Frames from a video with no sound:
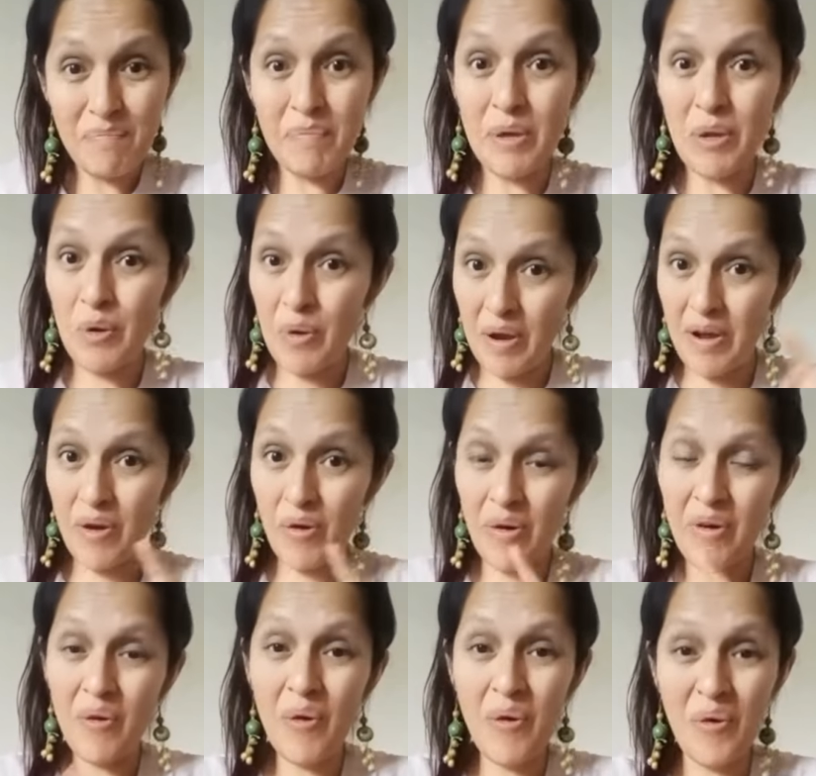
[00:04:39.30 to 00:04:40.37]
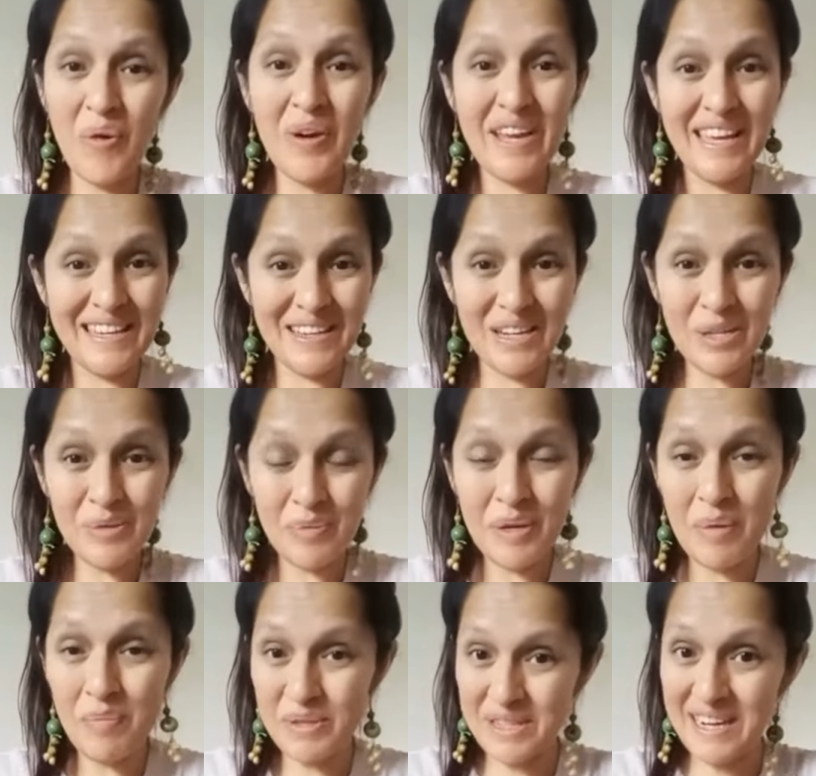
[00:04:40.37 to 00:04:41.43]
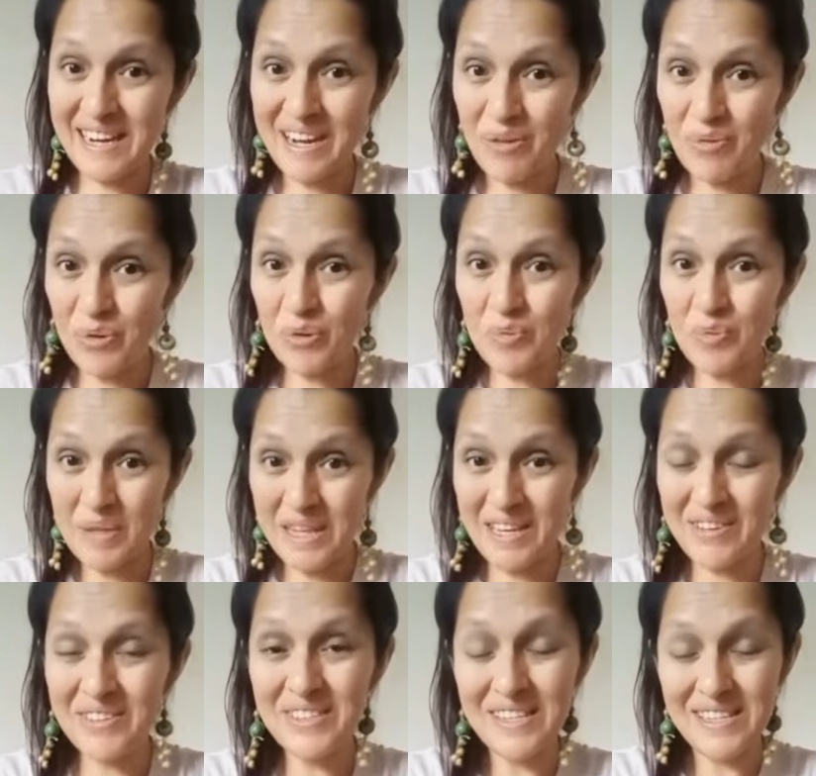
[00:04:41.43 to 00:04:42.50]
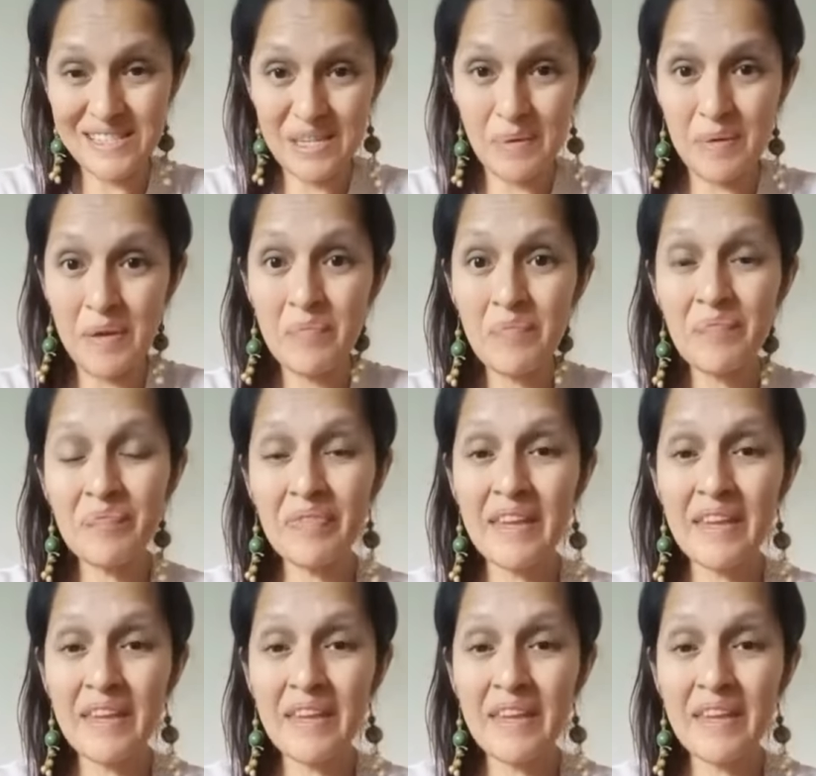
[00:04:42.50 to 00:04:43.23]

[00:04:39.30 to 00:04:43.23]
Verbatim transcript: pero Ojo, que ya les voy a mostrar acá unos videos, está bien.